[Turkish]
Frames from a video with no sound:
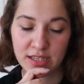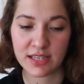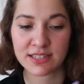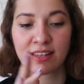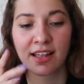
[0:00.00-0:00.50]

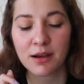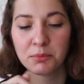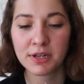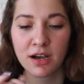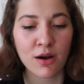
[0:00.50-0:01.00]
Ya zaten
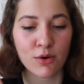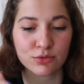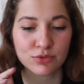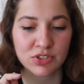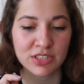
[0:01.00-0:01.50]
Amerika
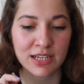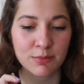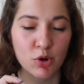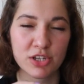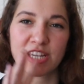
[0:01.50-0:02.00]
olduğu için
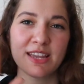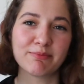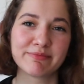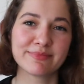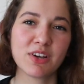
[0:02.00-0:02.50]
hani böyle şeyim.